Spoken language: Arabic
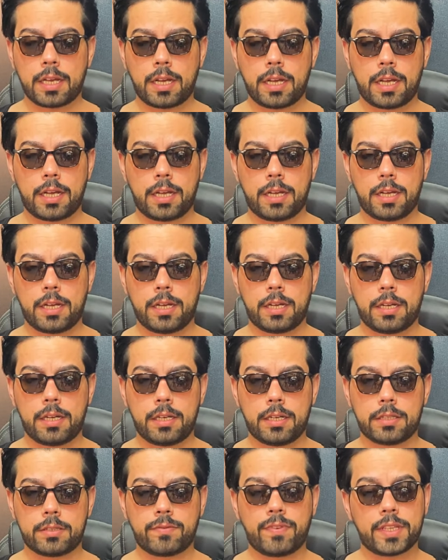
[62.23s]

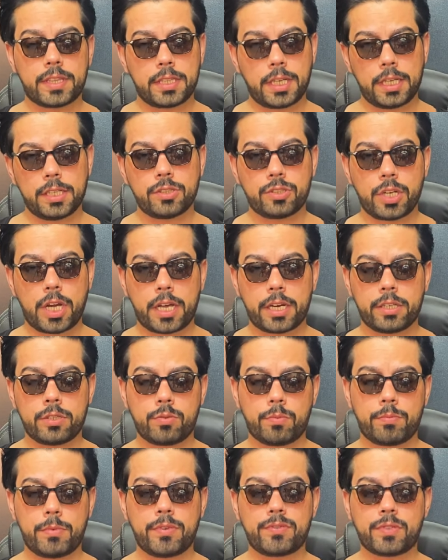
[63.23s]
آه، تفتحين شعرك
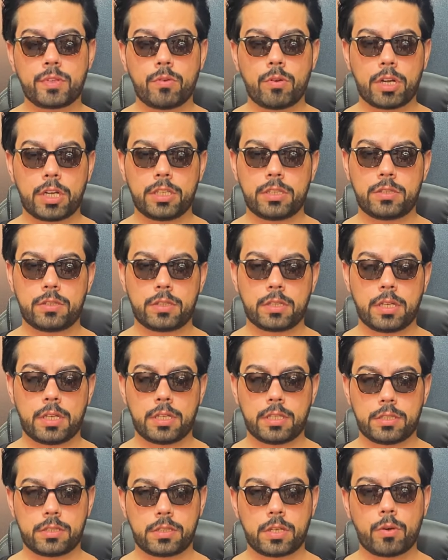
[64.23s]
وبنفس الوقت
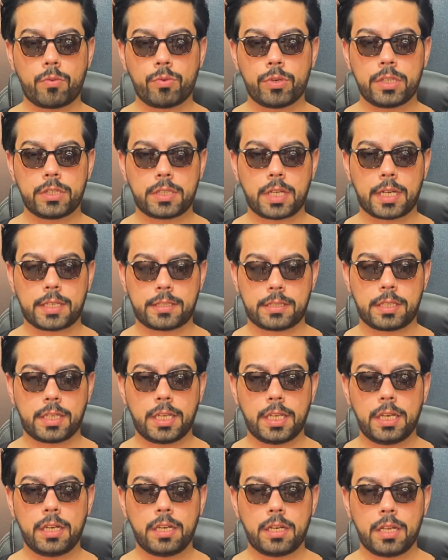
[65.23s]
تسوين
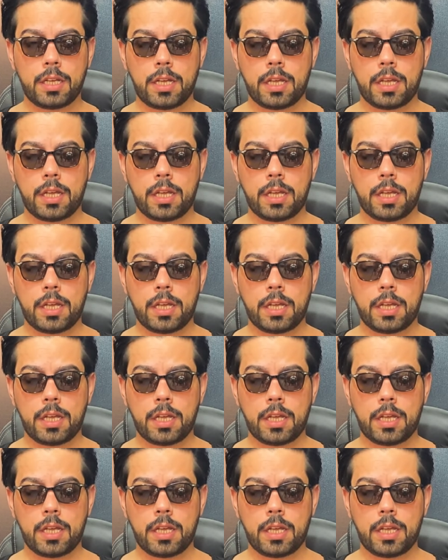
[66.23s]
تخصيل